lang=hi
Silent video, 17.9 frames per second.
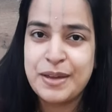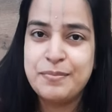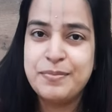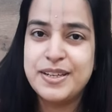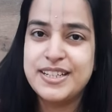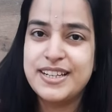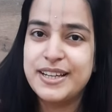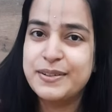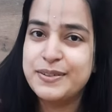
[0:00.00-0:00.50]

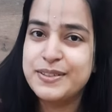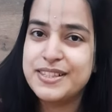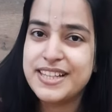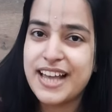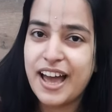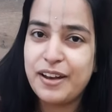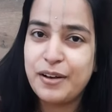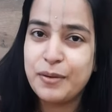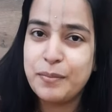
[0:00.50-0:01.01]
पिछले कुछ
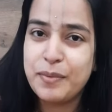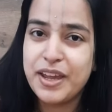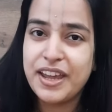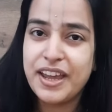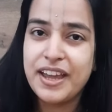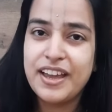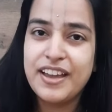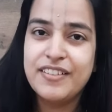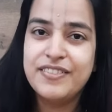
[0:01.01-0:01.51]
सालों में
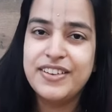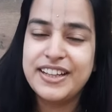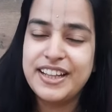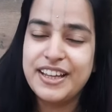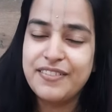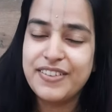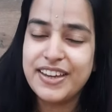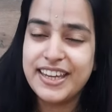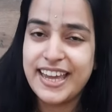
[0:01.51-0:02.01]

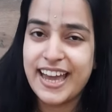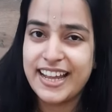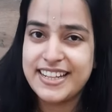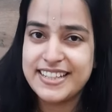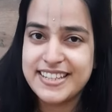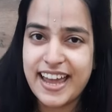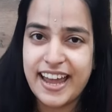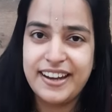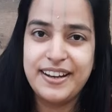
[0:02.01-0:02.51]
वैदिक विज्ञान
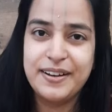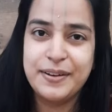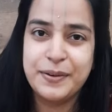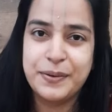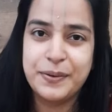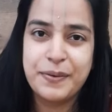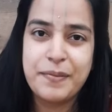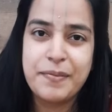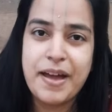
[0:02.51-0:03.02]
चैनल को
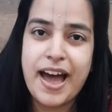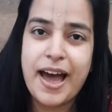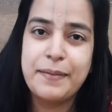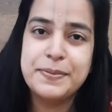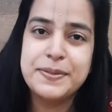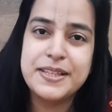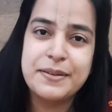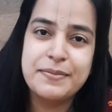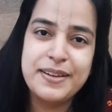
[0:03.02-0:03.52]
आप
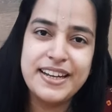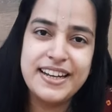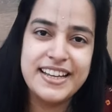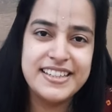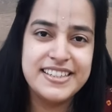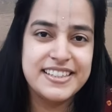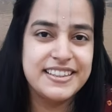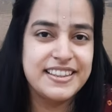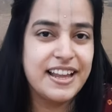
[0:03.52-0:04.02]
सभी ने
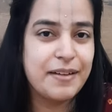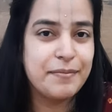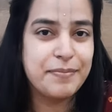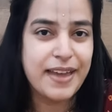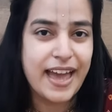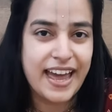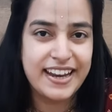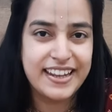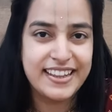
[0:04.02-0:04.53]
जितना
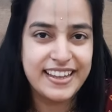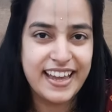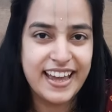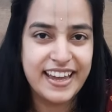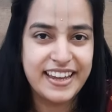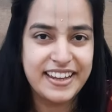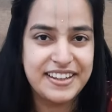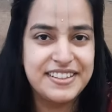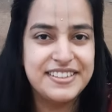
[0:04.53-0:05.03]
प्यार दिया
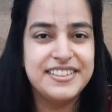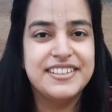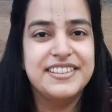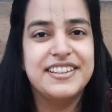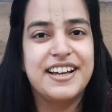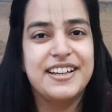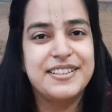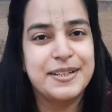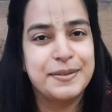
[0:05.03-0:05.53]
है
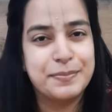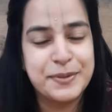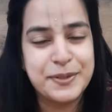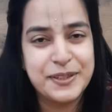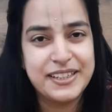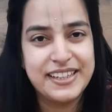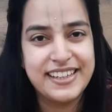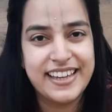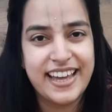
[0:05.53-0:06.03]
जितना
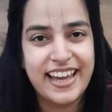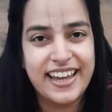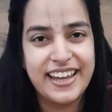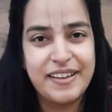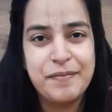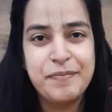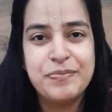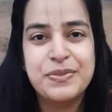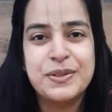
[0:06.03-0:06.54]
सपोर्ट किया है
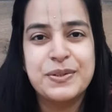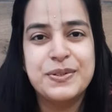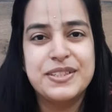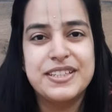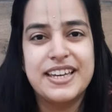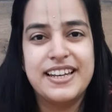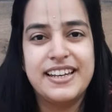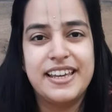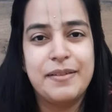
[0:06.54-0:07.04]

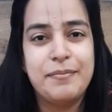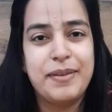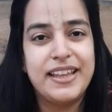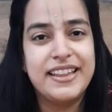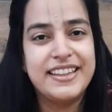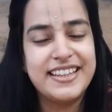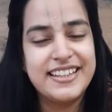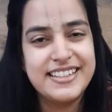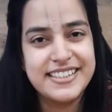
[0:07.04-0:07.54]
उसके लिए मैं
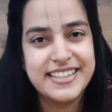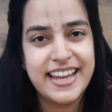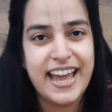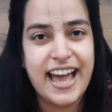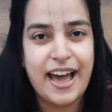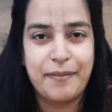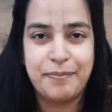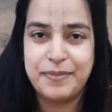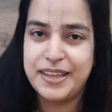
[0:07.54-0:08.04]
दिल से
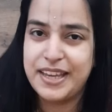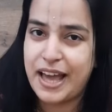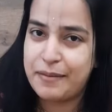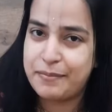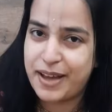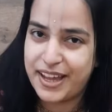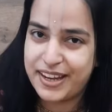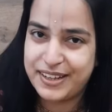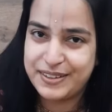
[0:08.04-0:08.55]
आपकी
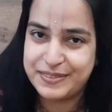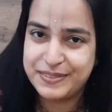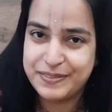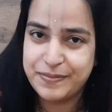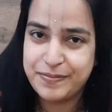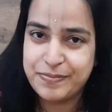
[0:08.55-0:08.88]
आभारी हूँ